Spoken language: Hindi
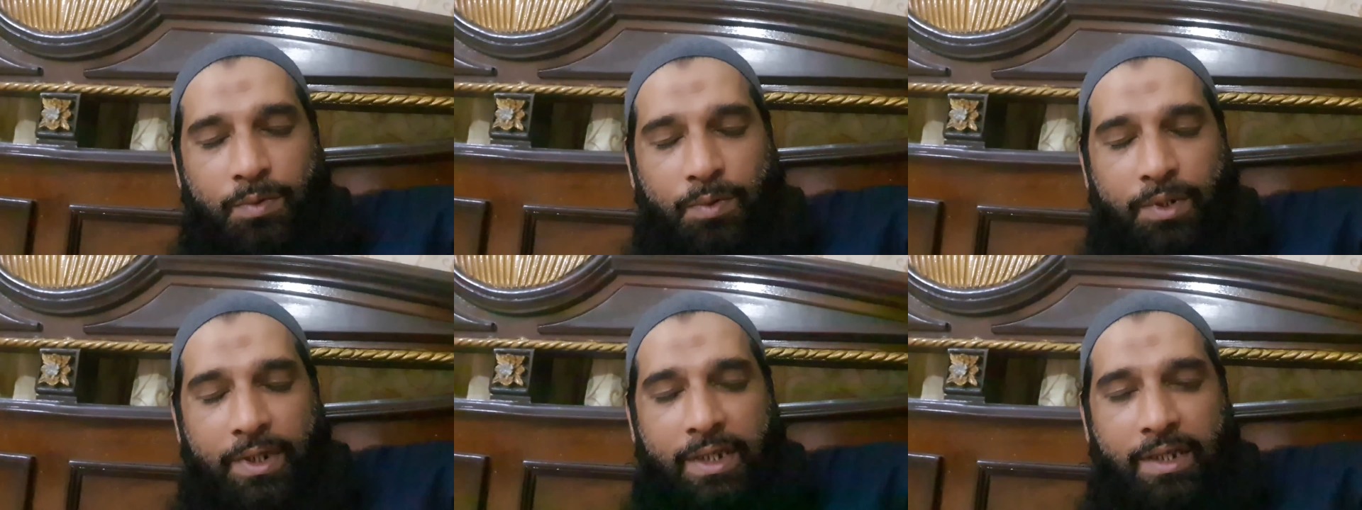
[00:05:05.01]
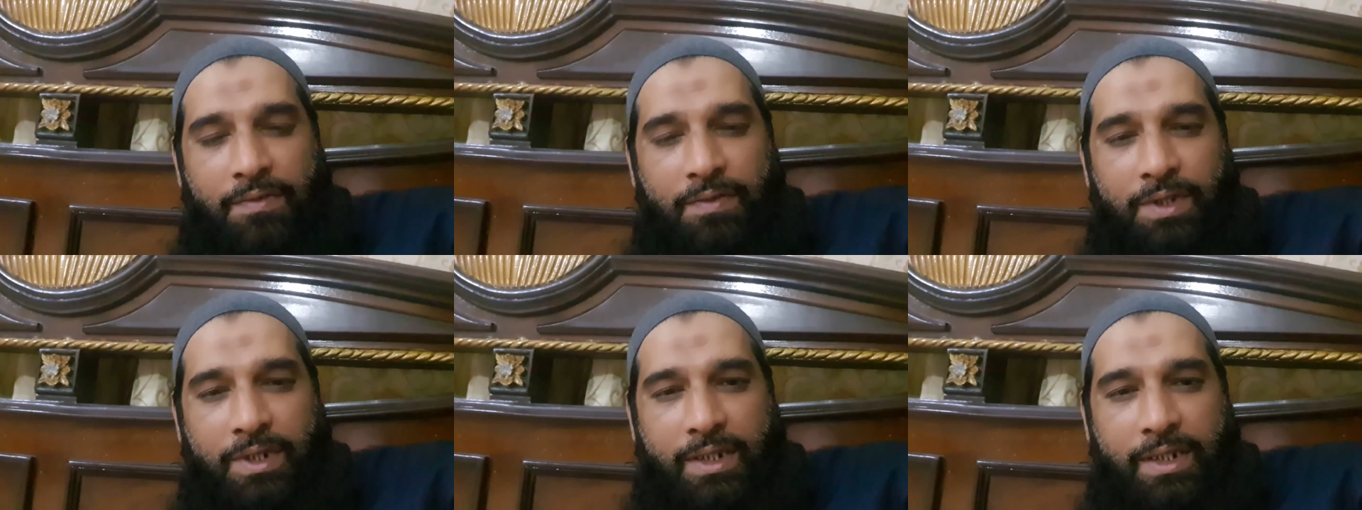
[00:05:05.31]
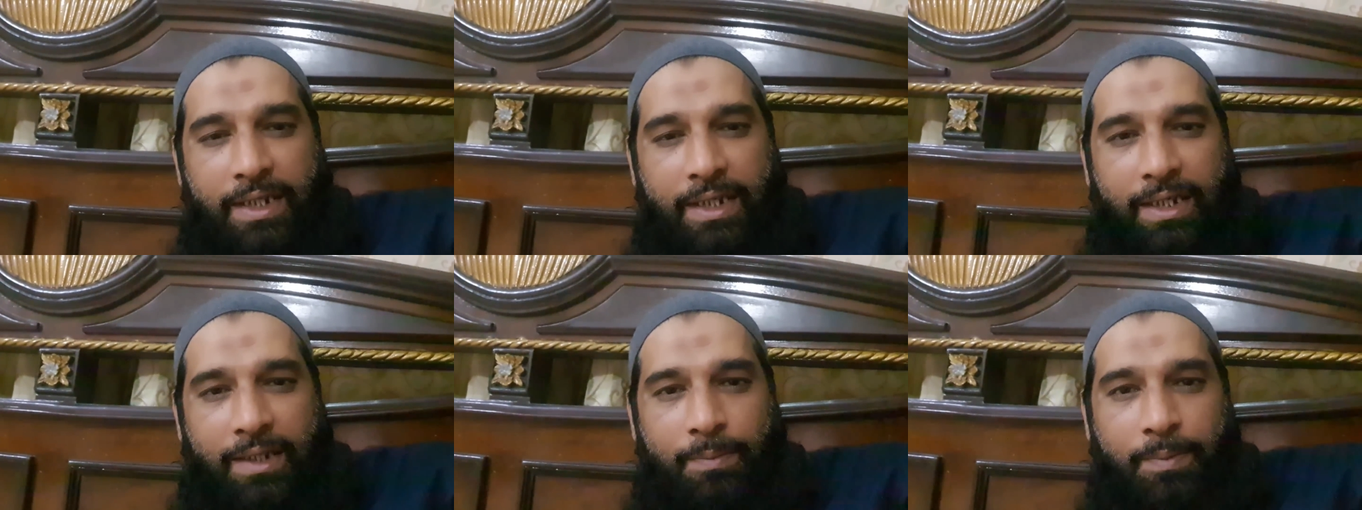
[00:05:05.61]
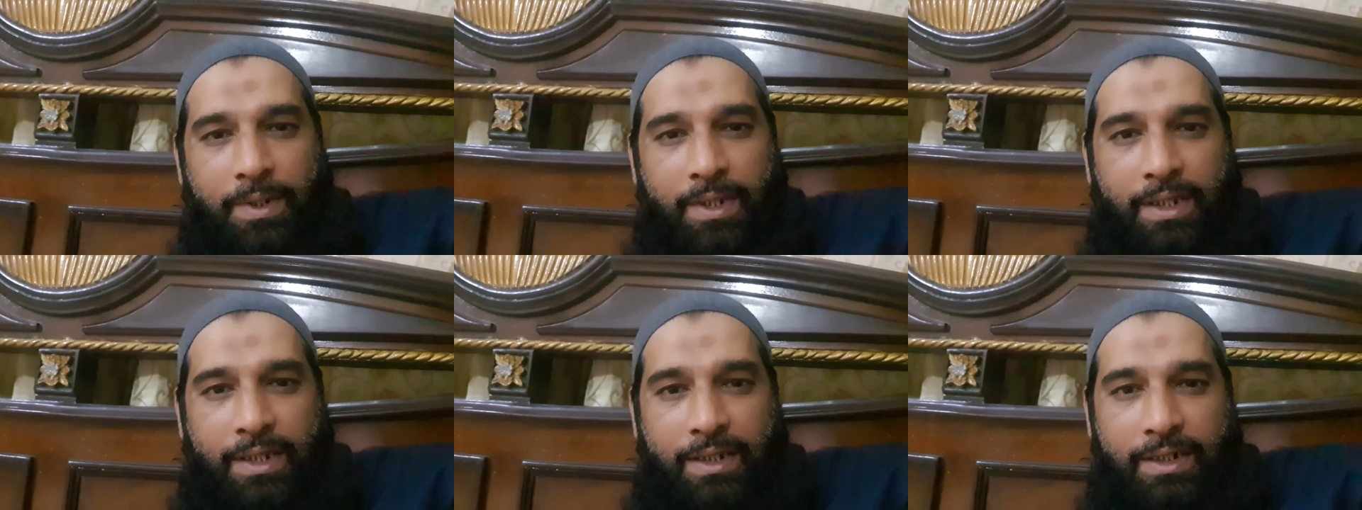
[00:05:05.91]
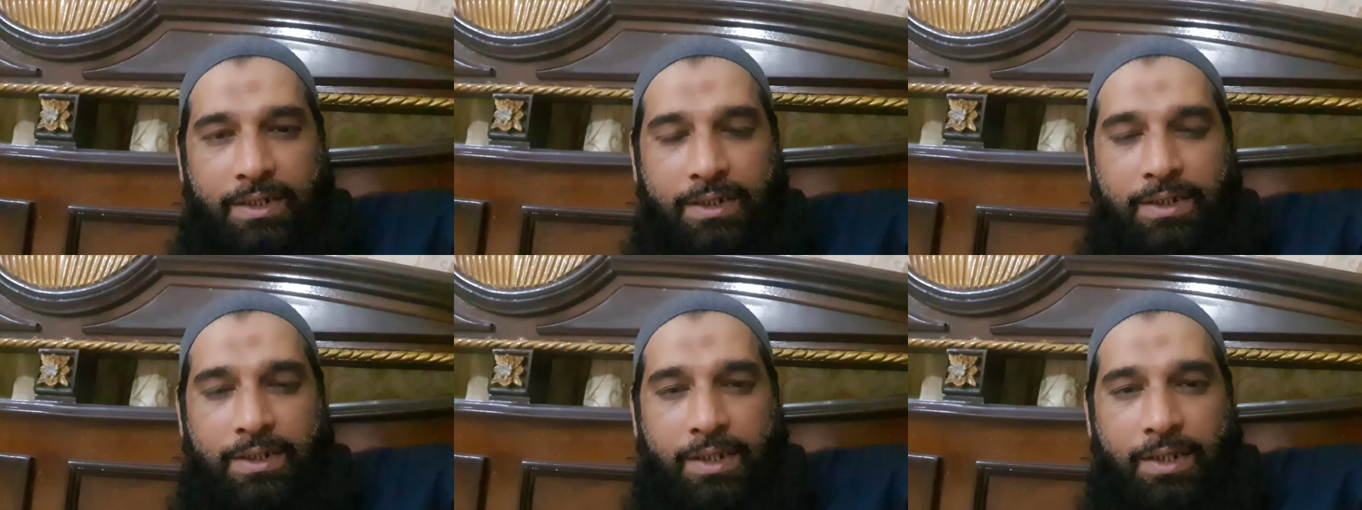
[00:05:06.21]
सोने का वक्त करीब है
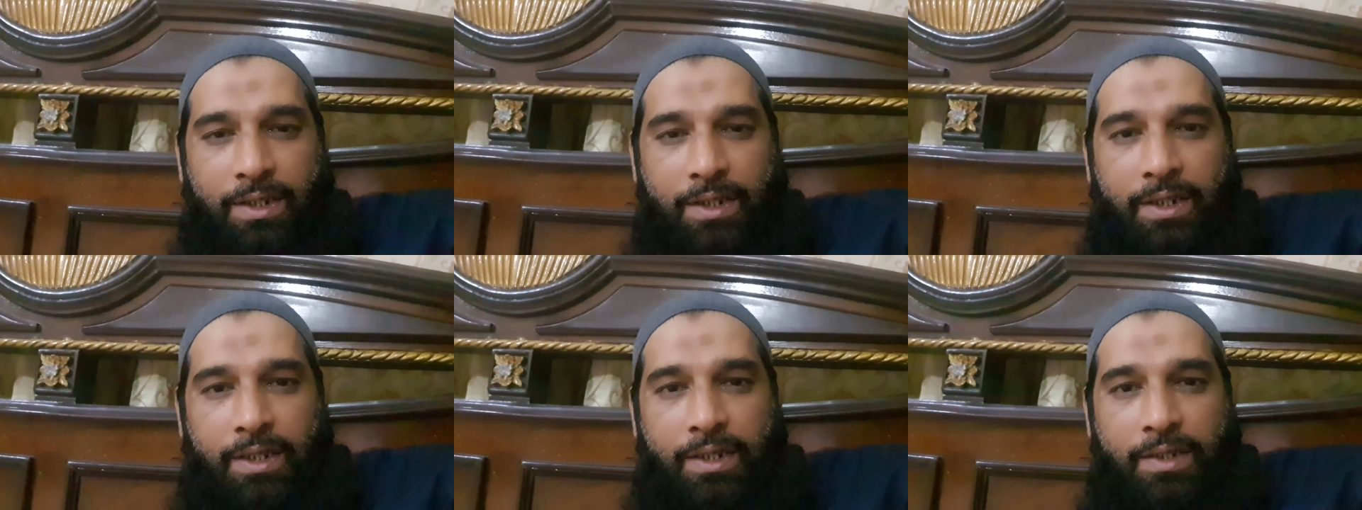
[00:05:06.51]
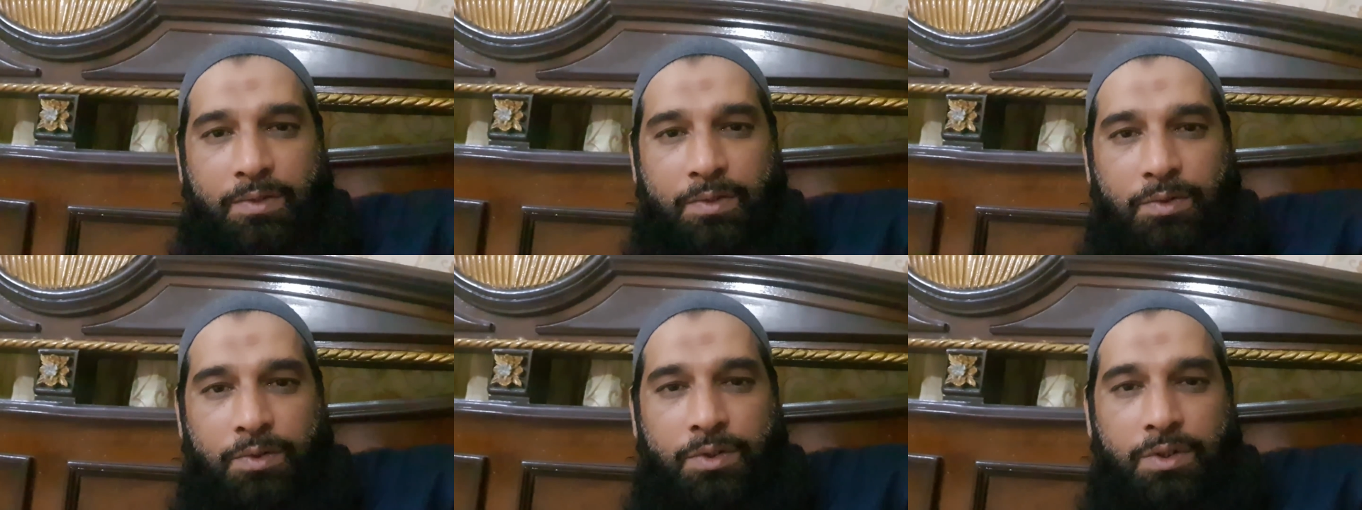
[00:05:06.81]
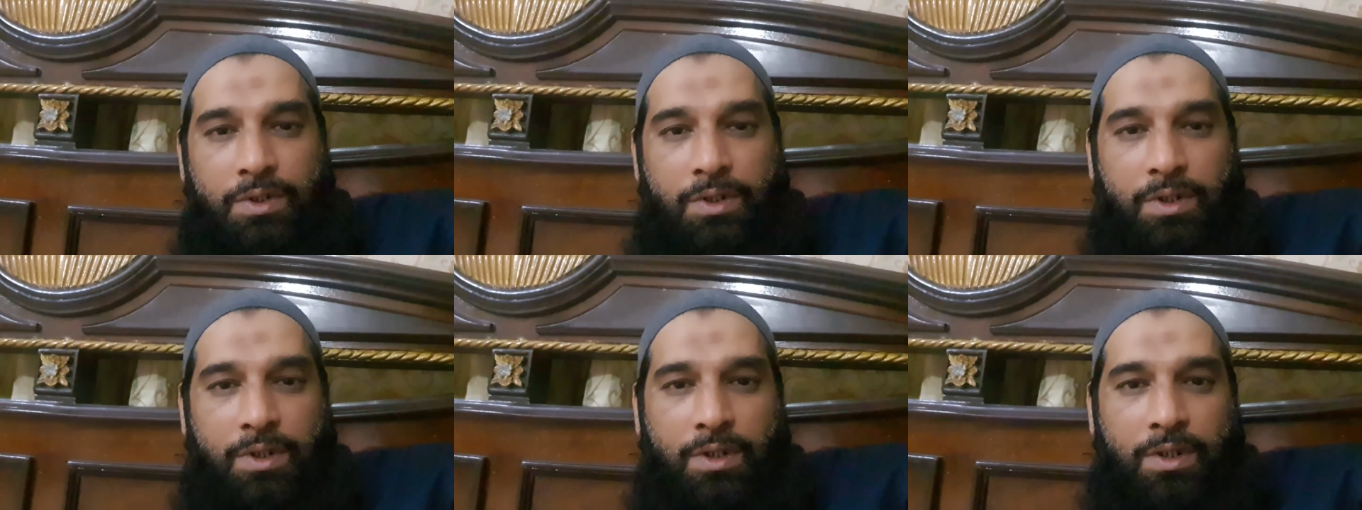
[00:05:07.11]
नींद करनी है कुछ